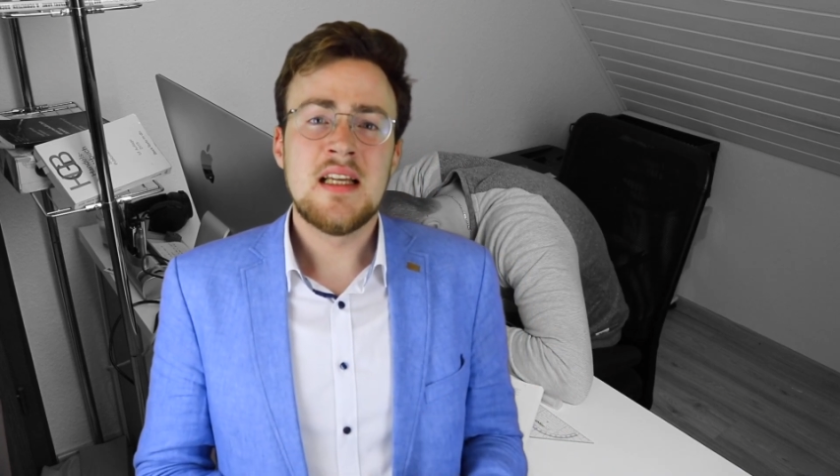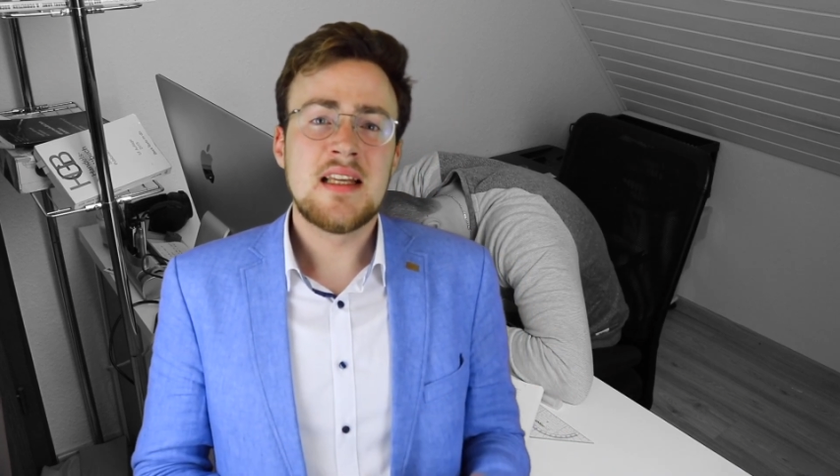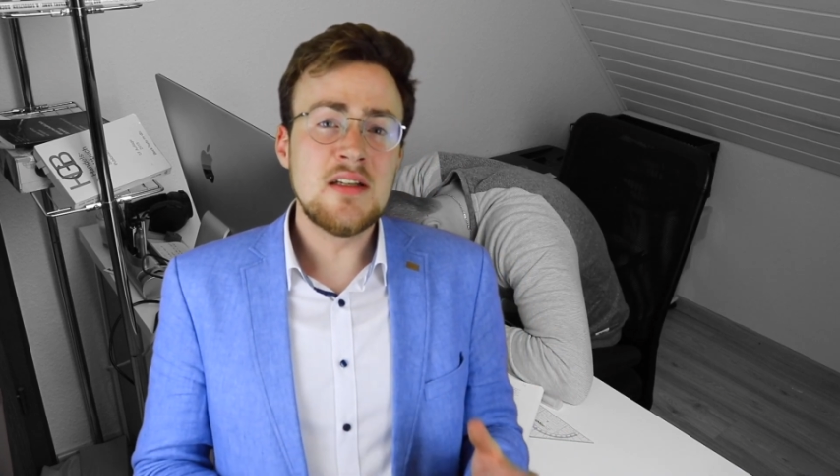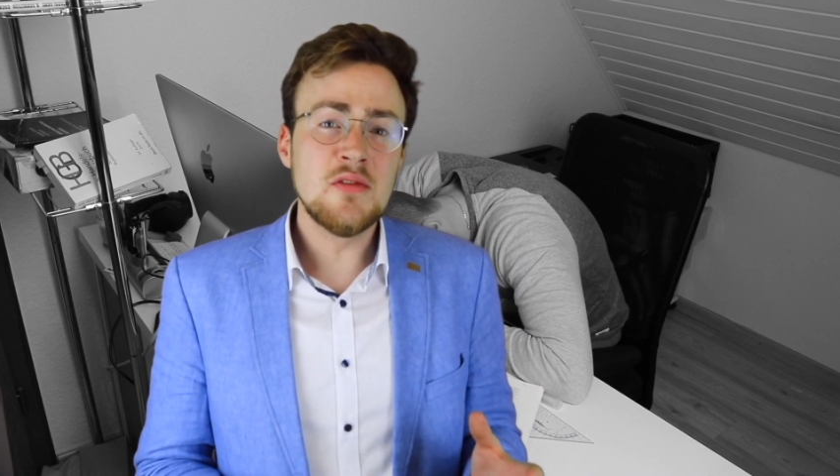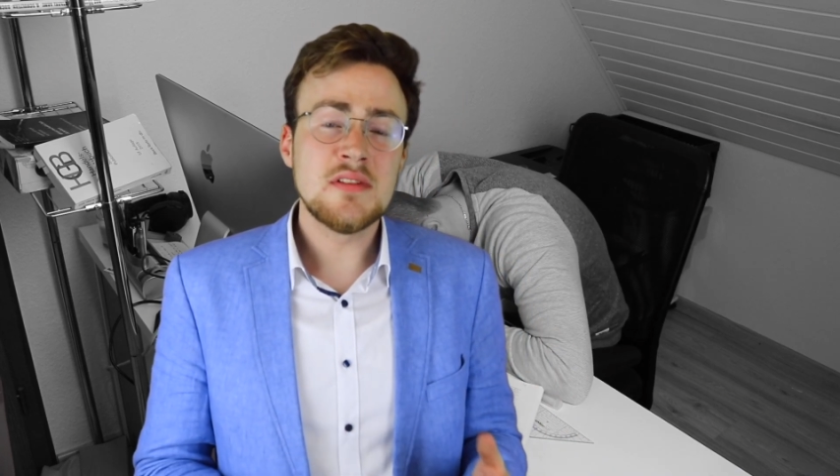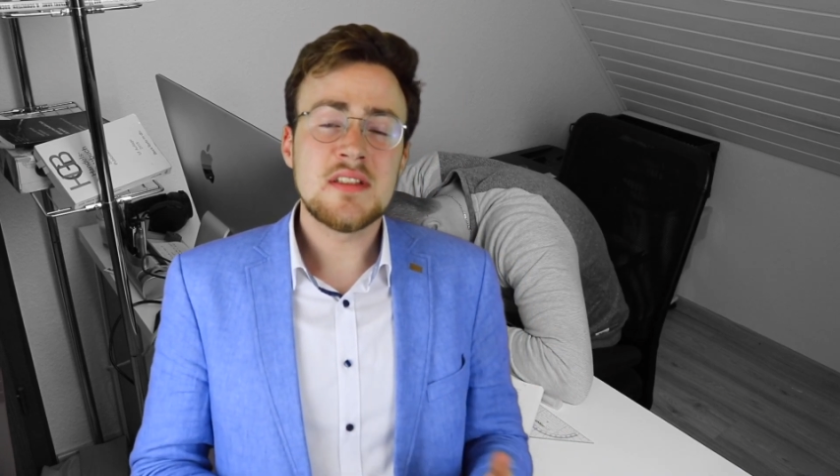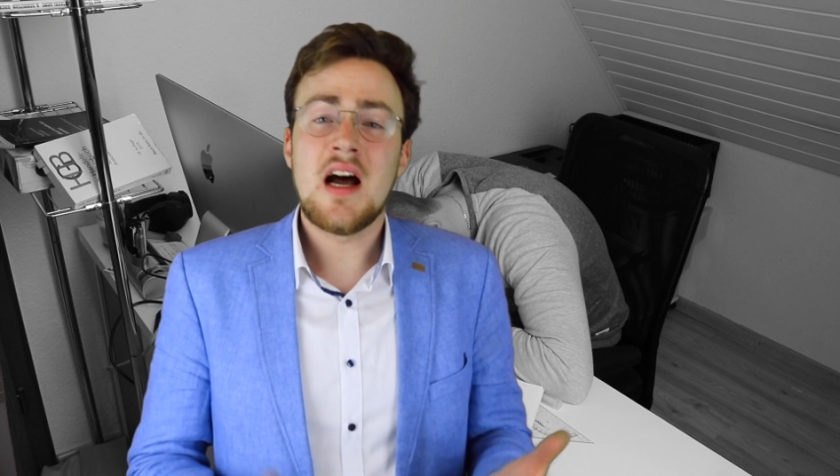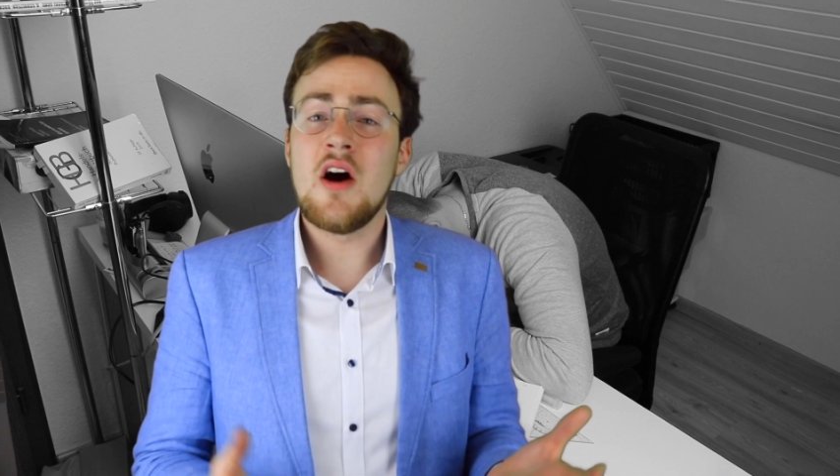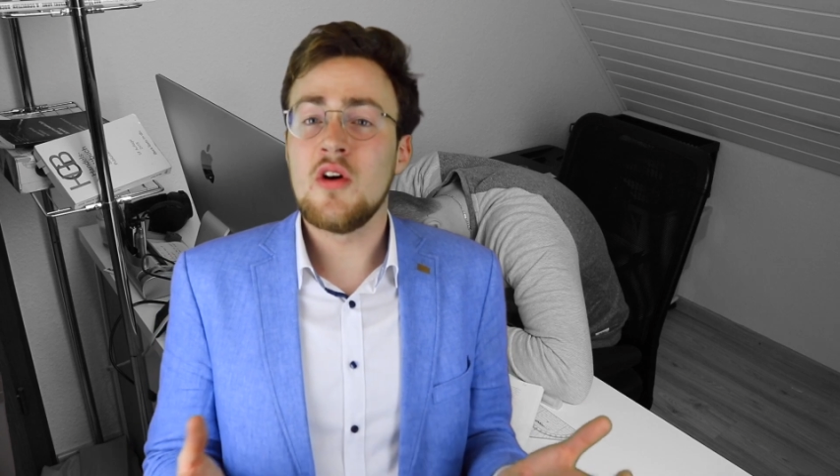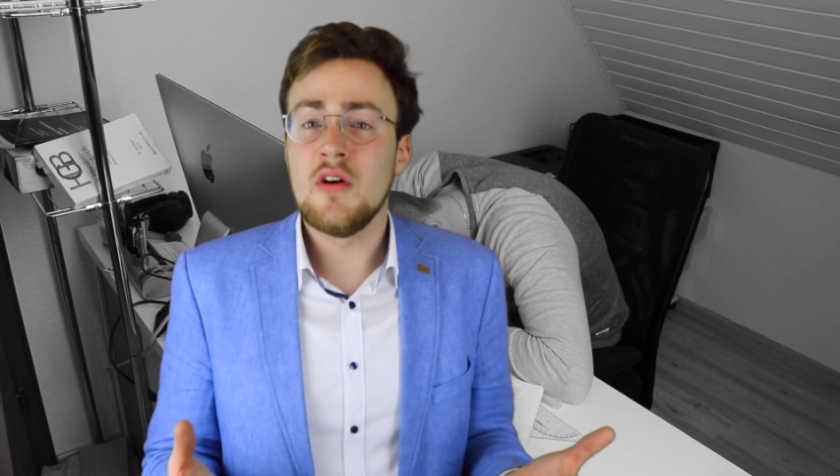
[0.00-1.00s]
Ging uns
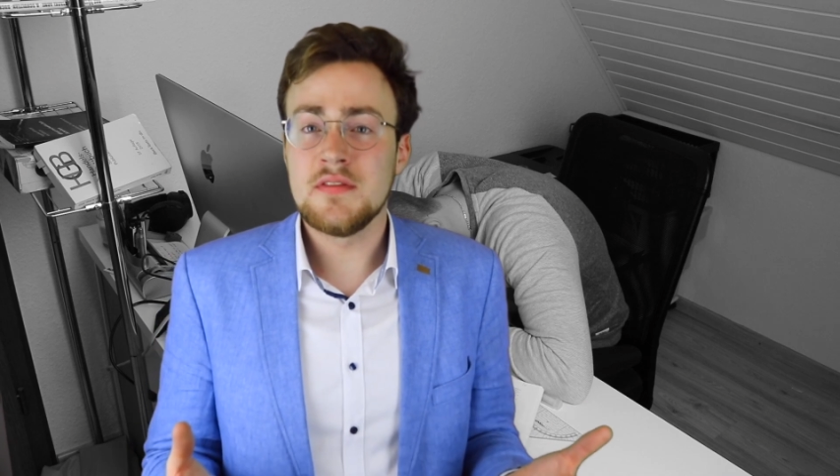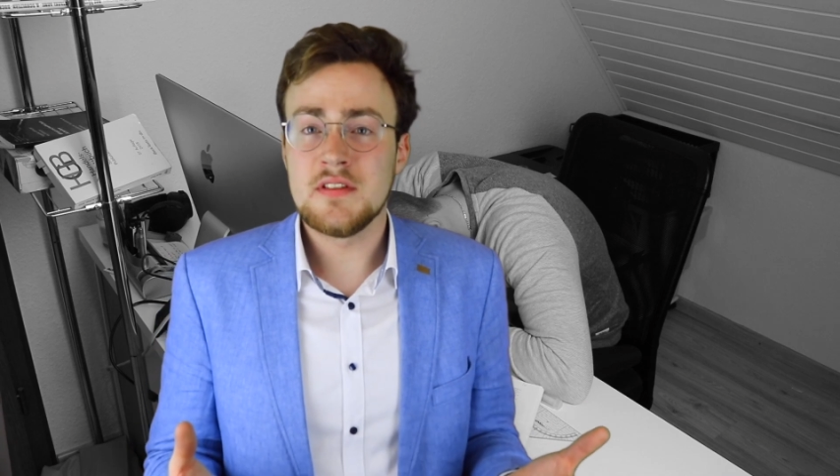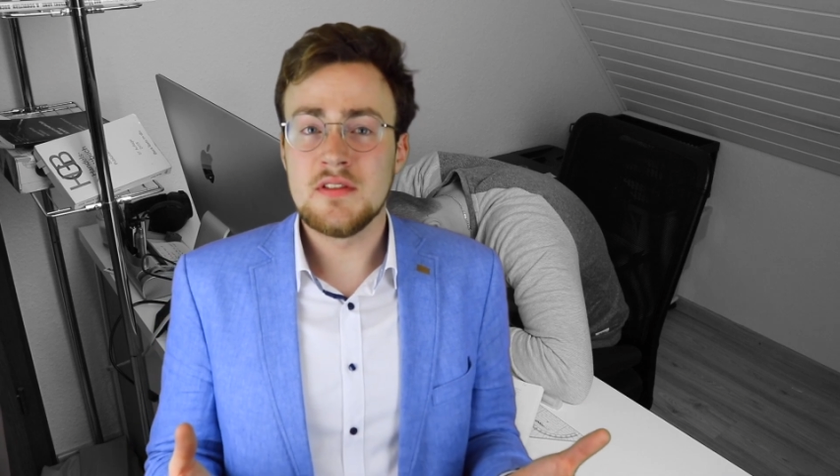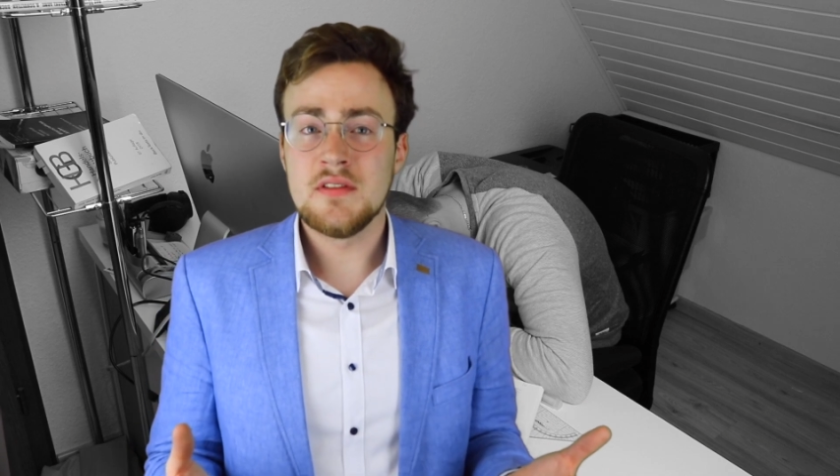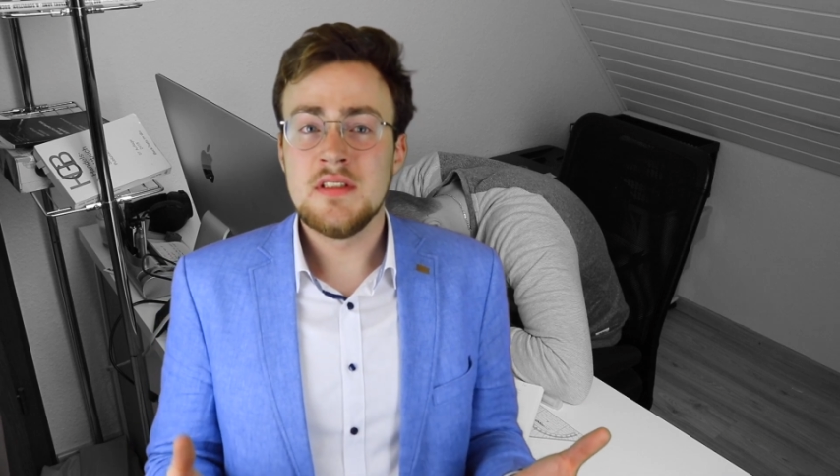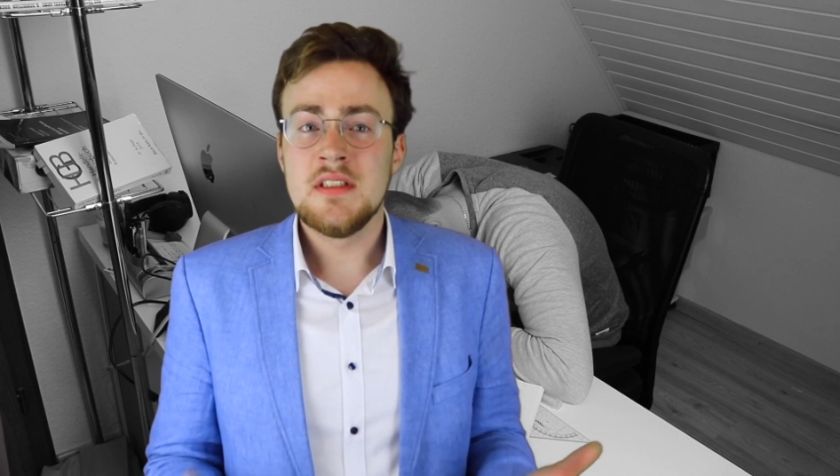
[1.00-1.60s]
auch oft so.